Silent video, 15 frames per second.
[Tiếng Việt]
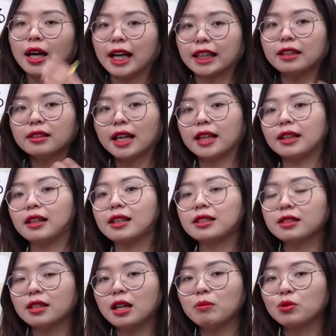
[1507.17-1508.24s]
Cái từ này thì
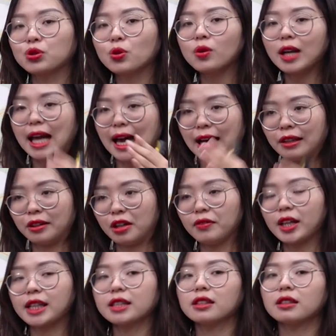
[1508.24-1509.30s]
lịch sự hơn một chút là nói
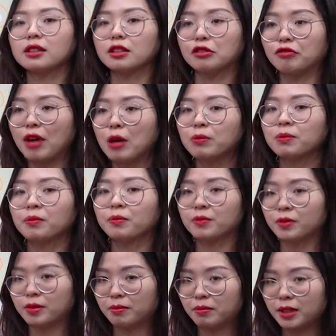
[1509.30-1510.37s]
về cái sự tử vong,
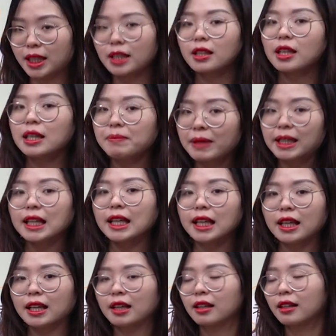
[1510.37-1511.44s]
chết đi, mất đi.